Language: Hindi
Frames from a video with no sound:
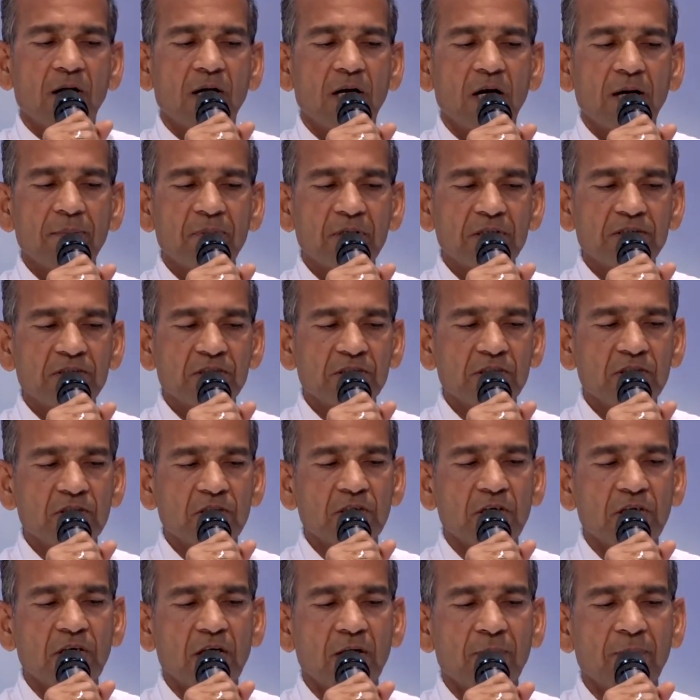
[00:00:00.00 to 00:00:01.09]
नम्र चित्त
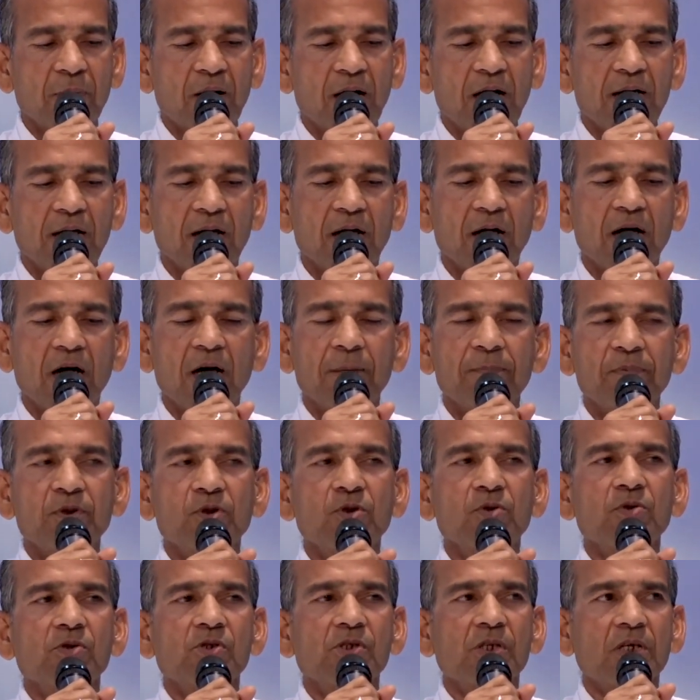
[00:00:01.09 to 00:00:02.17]
निर्माण आप
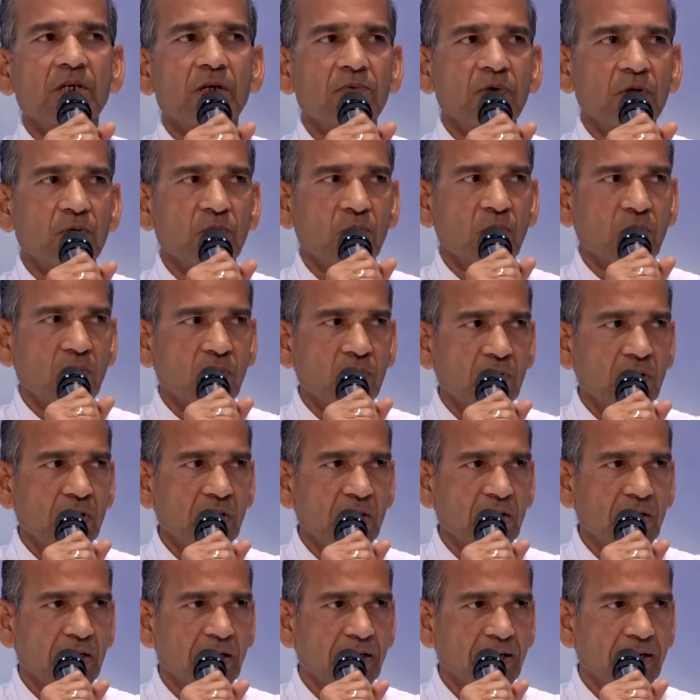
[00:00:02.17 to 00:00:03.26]
तो सर्व गुणों की
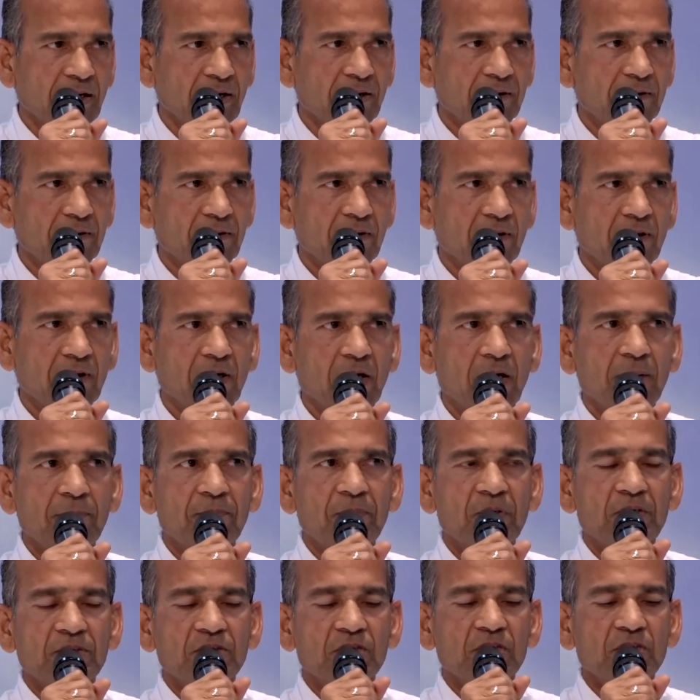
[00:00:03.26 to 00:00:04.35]
खान
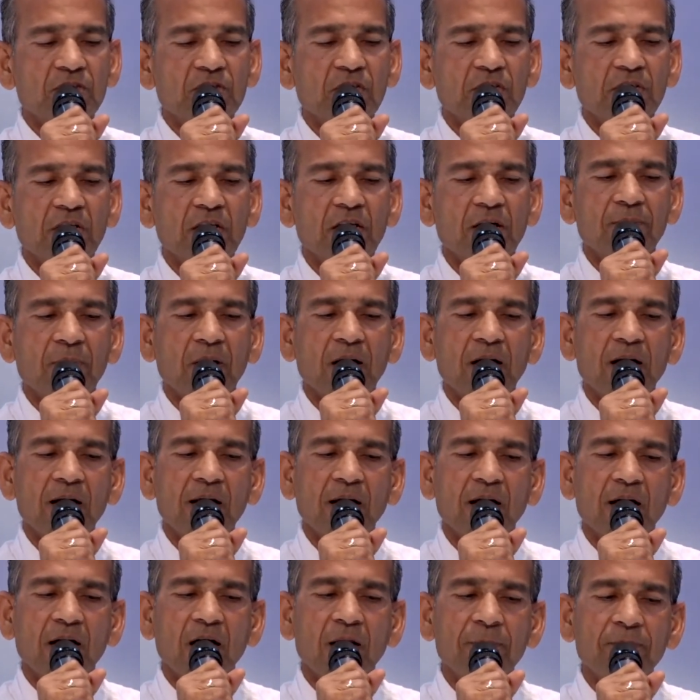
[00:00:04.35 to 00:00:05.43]
नम्रचित्त निर्माण
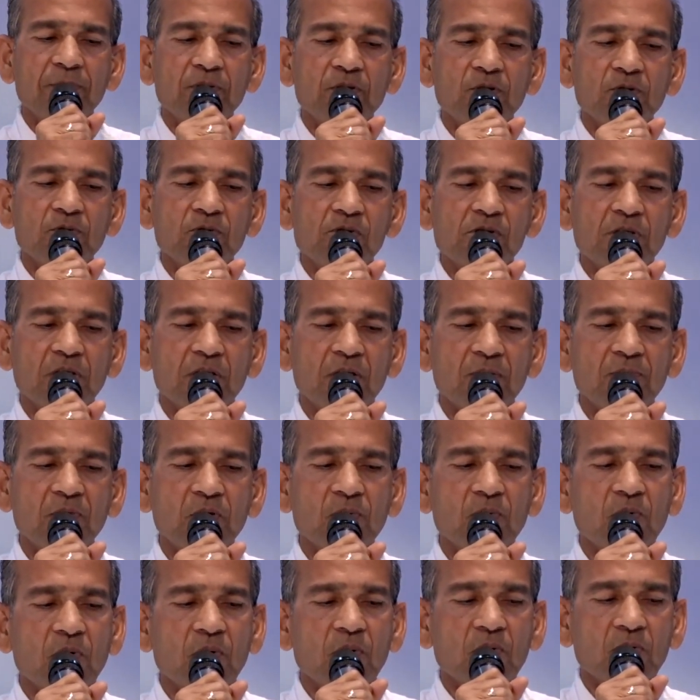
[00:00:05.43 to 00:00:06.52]
आप तो सर्व
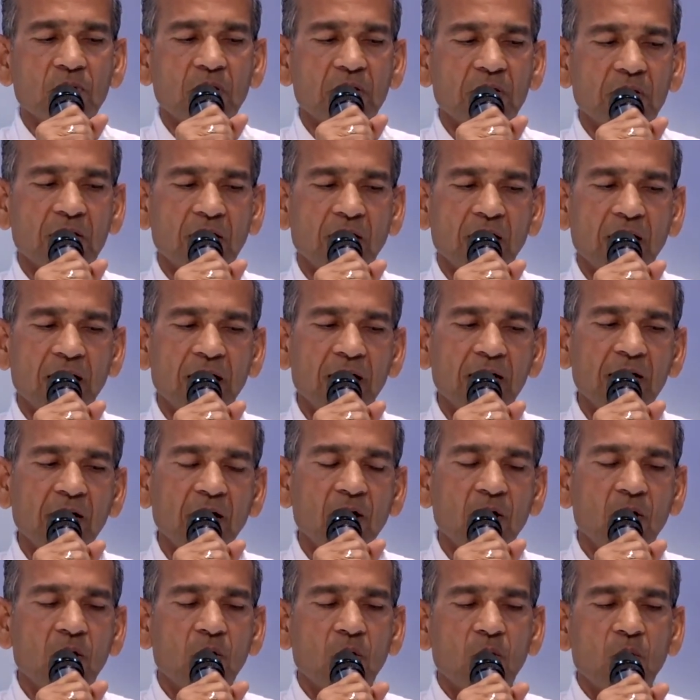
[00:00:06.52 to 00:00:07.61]
गुणों की खान
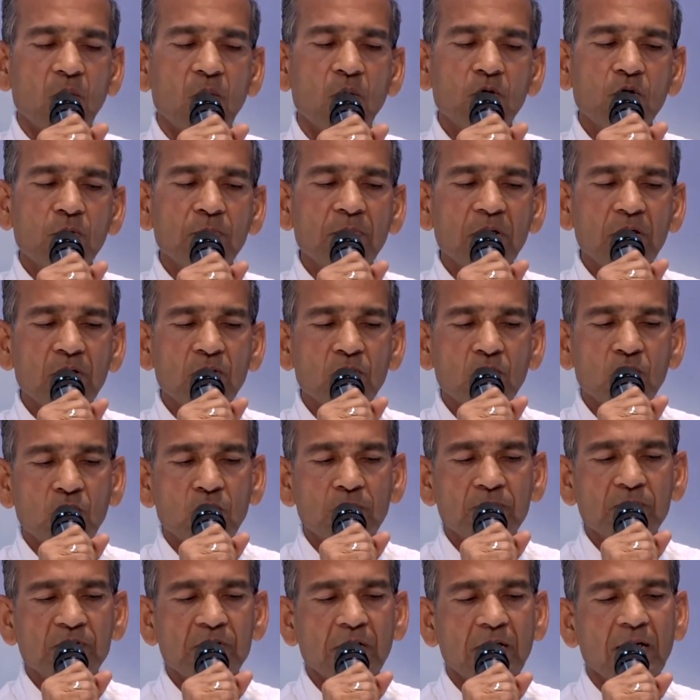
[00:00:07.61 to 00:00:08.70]
हुक्मी
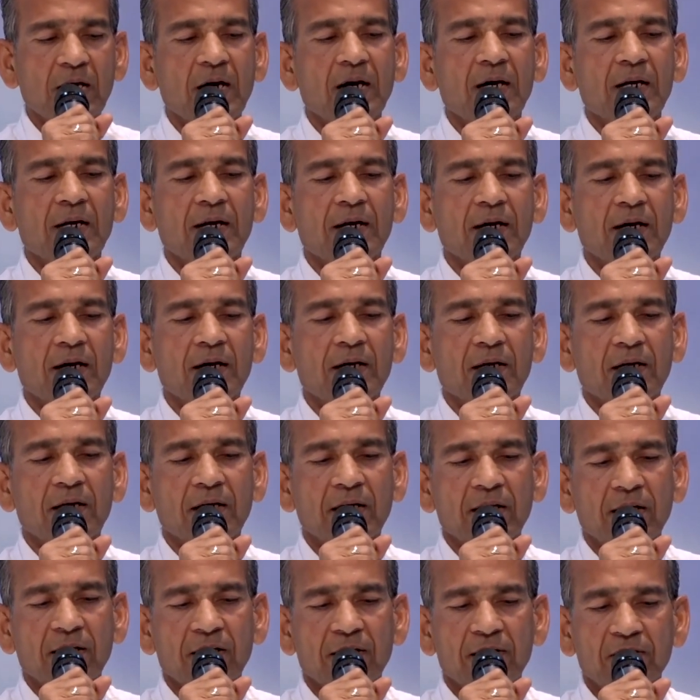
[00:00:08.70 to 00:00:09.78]
हुक्म चला रहा
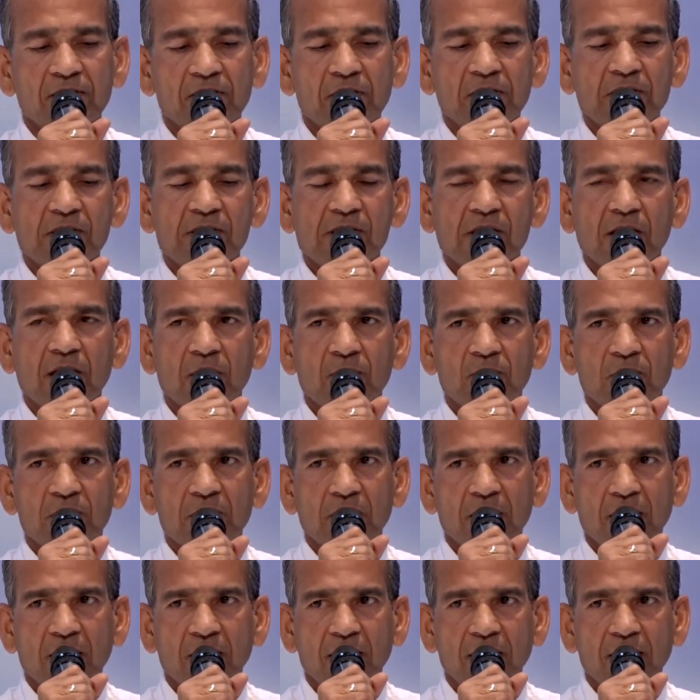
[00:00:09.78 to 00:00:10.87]
कह करती
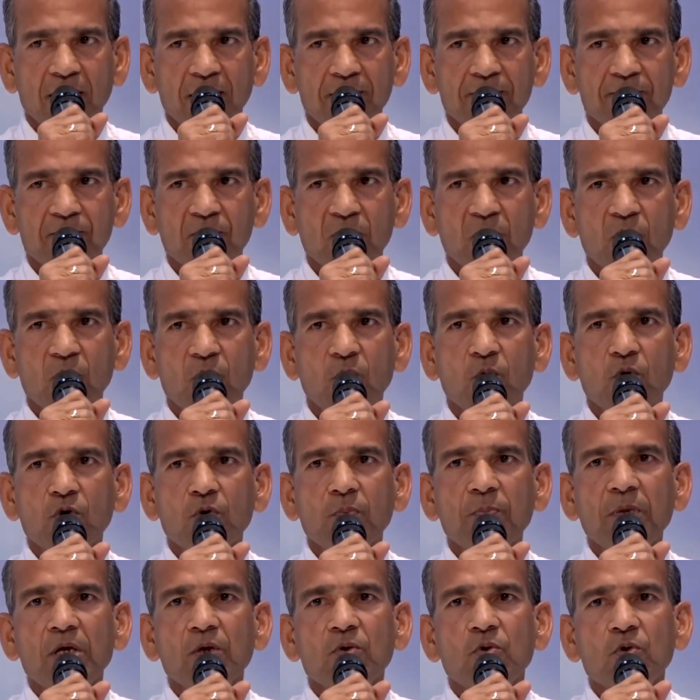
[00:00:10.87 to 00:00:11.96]
सावधान
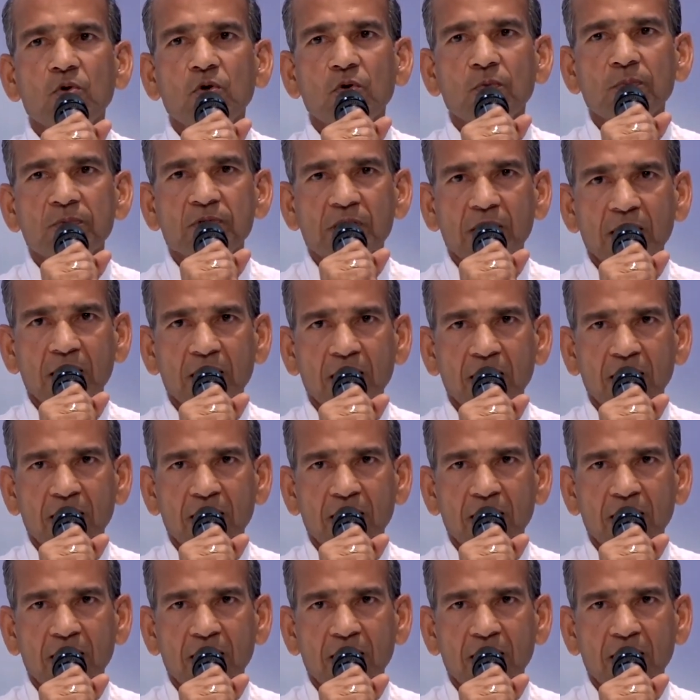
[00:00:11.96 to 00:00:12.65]
हुक्मी हुक्म चला